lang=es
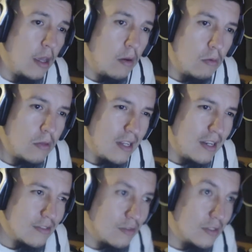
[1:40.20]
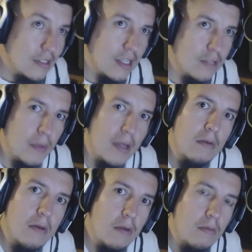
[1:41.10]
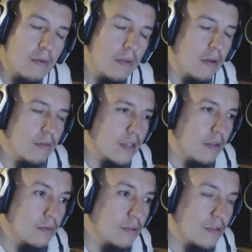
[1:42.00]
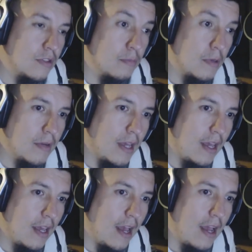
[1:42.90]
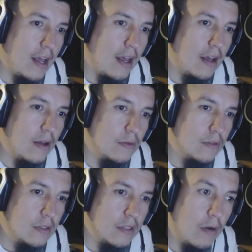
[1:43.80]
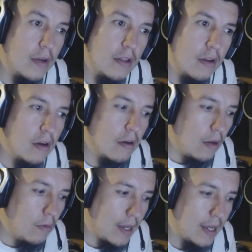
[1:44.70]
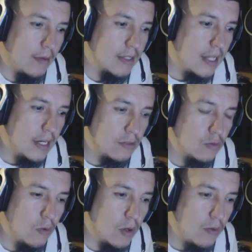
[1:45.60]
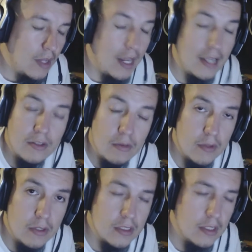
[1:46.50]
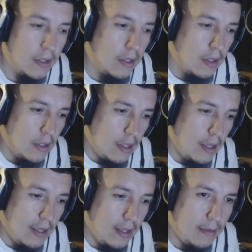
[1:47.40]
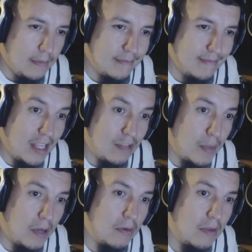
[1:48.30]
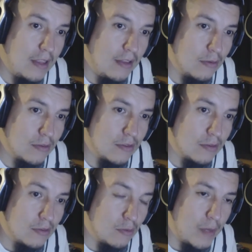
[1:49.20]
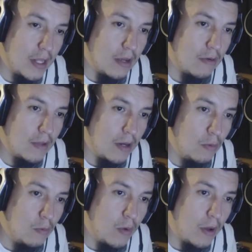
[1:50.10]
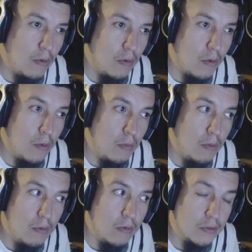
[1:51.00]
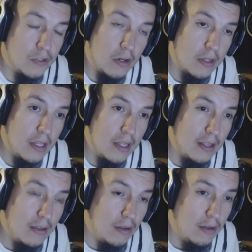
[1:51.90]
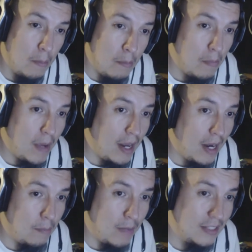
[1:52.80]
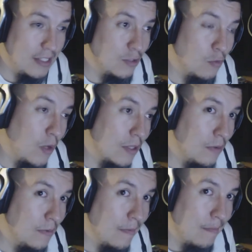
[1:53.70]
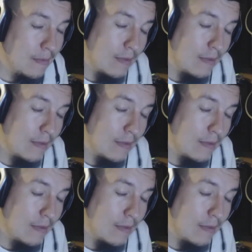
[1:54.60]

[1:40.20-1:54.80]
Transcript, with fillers: Eh, otra de las cosas que espero, alguno de los anuncios, espero que haga Naughty Dog ahora que va a salir su juego de Last of Us. Eh, espero nos, nos sorprenda con algún juego como Uncharted para la PlayStation 4